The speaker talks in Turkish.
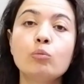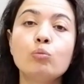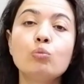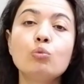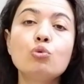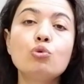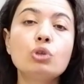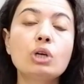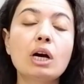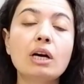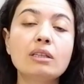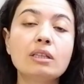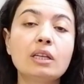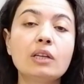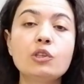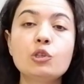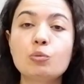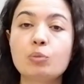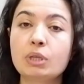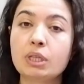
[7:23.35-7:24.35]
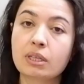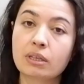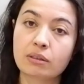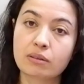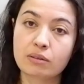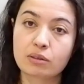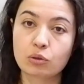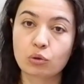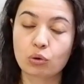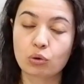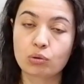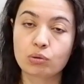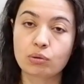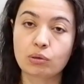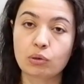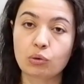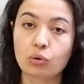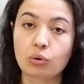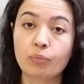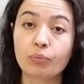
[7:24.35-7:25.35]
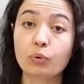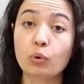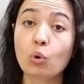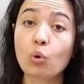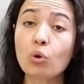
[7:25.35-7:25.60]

mücadeleci bir yanınızı gösteriyor.